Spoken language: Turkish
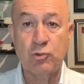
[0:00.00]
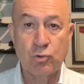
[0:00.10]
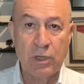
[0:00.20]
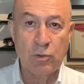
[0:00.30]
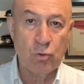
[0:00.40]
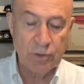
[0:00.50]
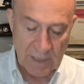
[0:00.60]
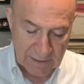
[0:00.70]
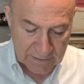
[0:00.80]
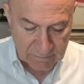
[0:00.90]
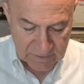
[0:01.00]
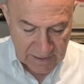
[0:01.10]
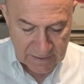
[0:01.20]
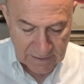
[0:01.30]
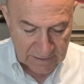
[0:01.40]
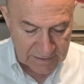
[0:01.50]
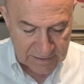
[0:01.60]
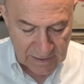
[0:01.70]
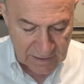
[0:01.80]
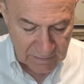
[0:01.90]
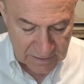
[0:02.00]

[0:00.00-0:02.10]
Şuraya not aldım zaten izle,